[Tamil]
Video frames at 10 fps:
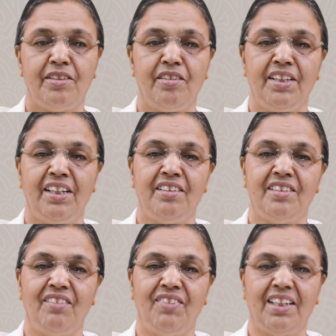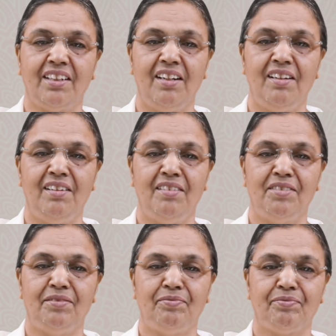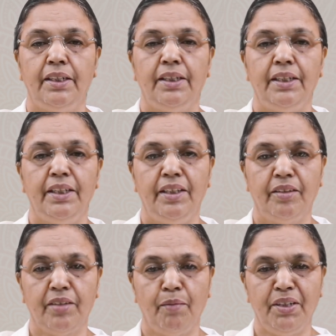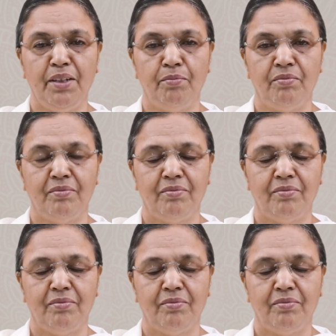சிந்தனை செய்வார்கள் இந்த சமயம்